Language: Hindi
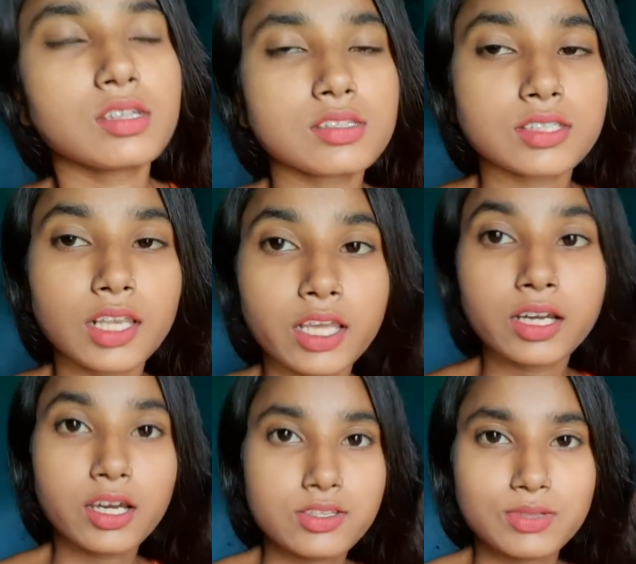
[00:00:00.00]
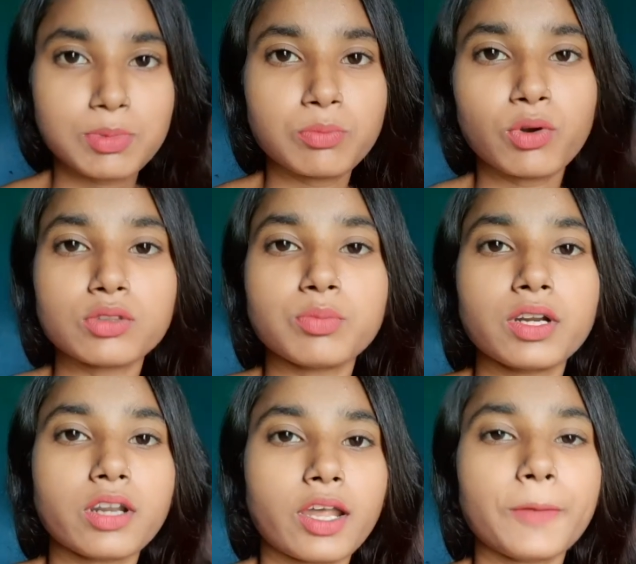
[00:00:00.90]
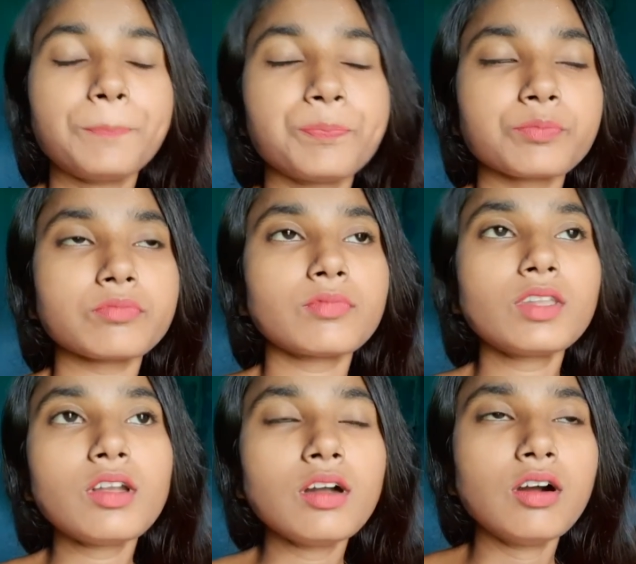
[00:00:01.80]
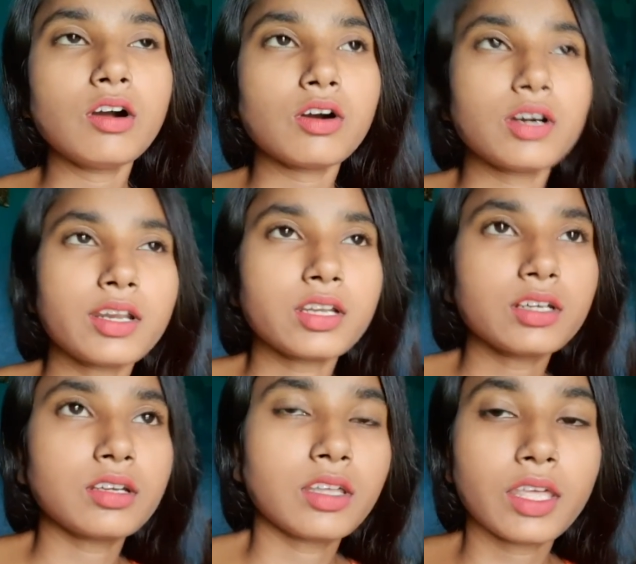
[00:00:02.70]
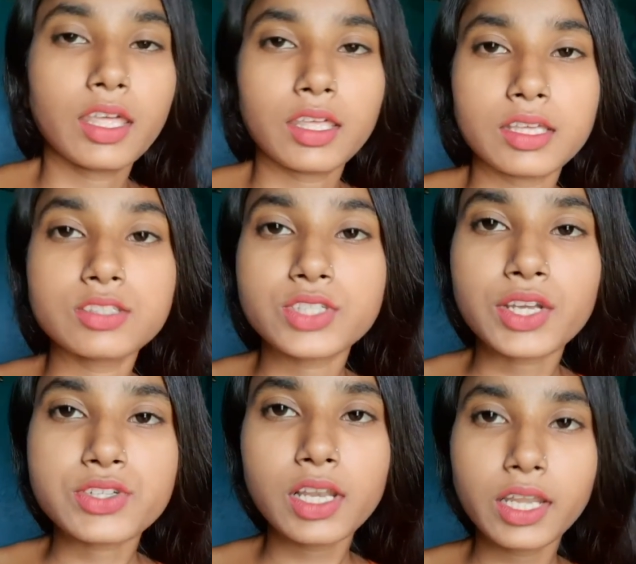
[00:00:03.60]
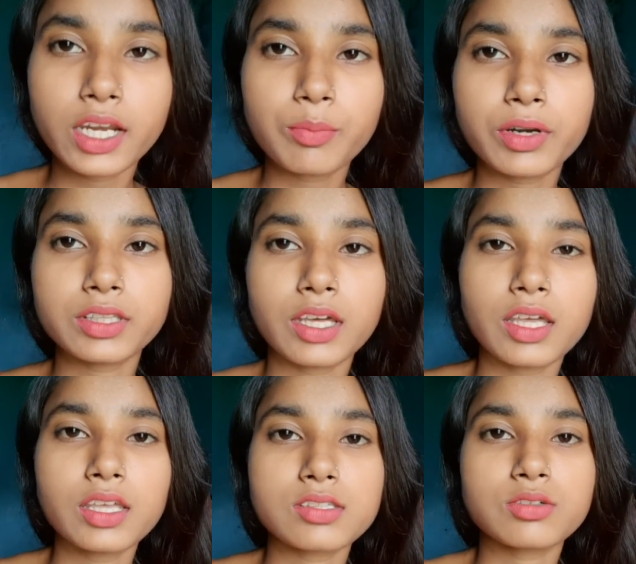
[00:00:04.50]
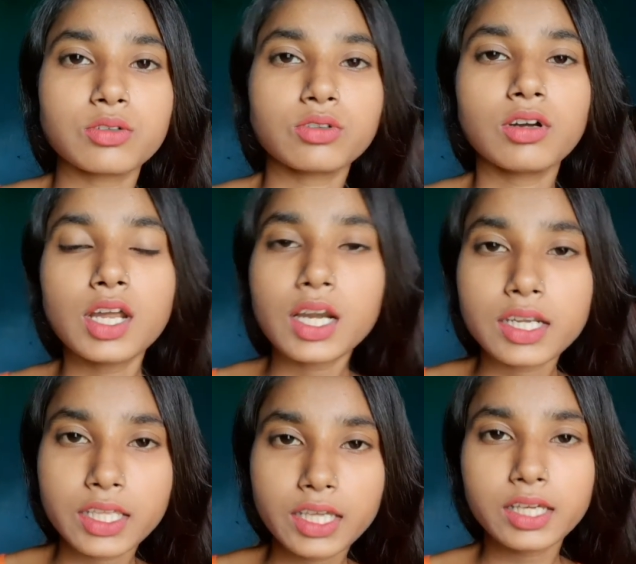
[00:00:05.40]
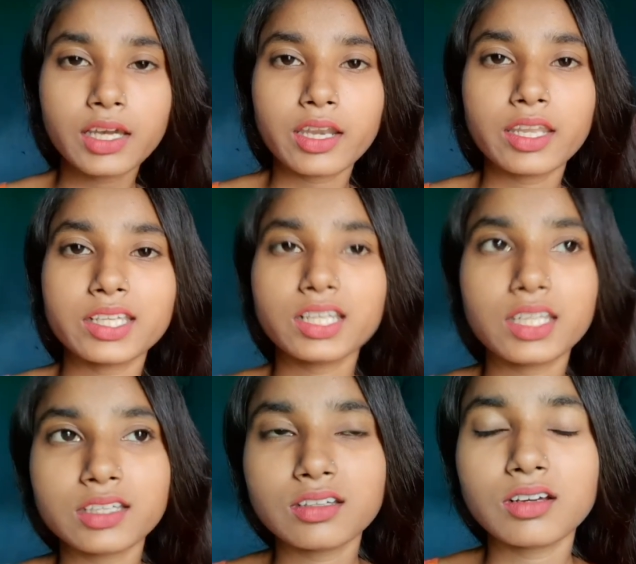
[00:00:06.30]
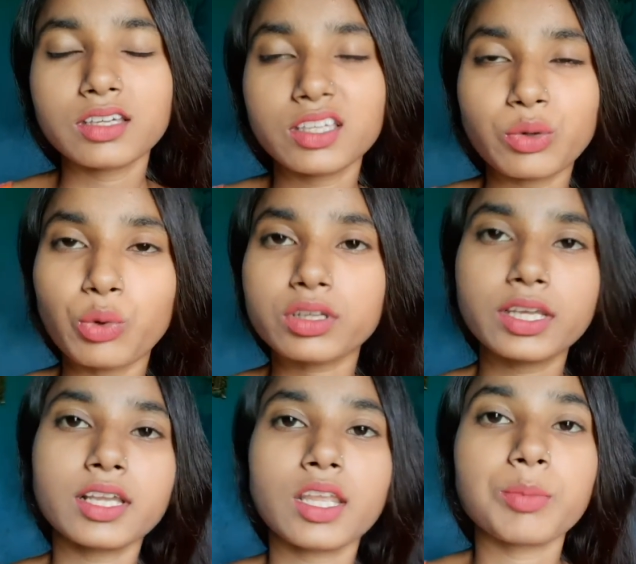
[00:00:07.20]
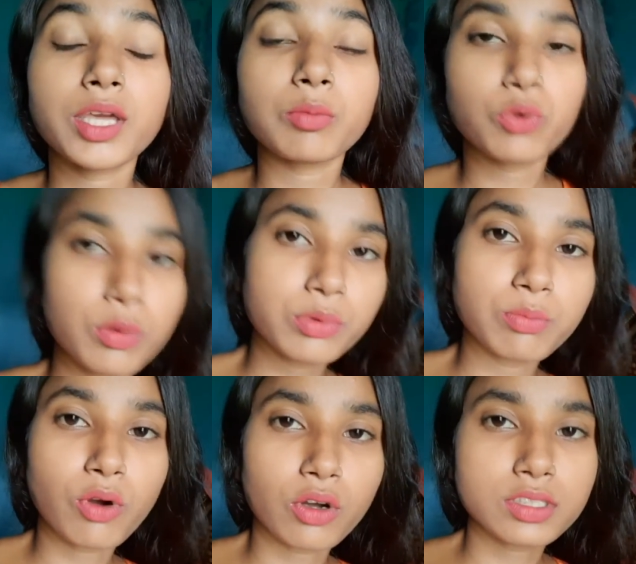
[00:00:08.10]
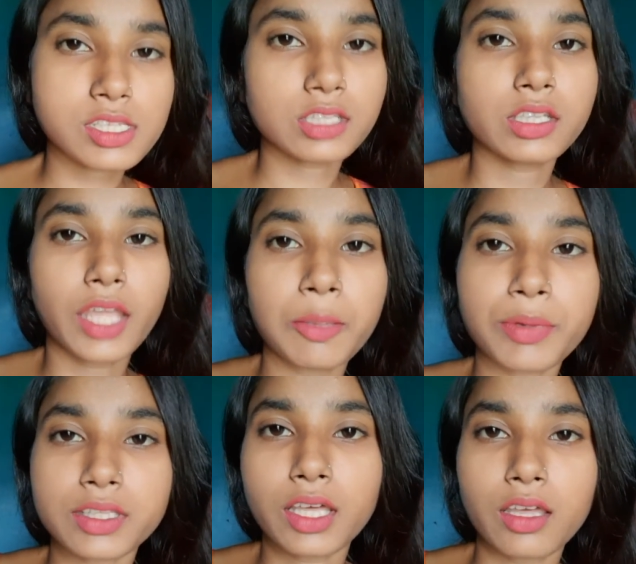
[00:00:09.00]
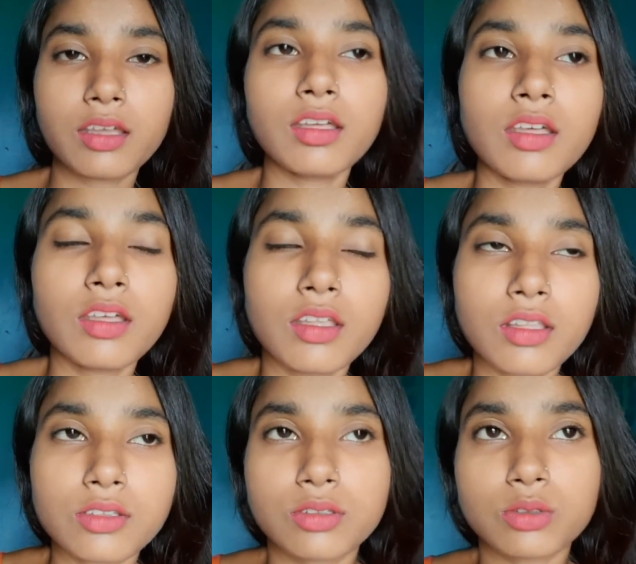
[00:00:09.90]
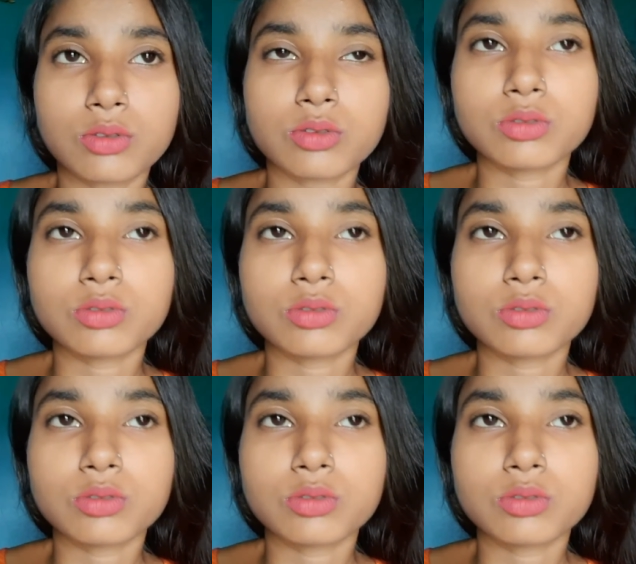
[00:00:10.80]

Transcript: इसके लिए खर्चा भी बहुत पड़ रहा है और इंजेक्शन लेना पड़ता है इसको ठीक करने के लिए कि रोकने के लिए भी हमको भी बहुत ज़्यादा नहीं पता है तो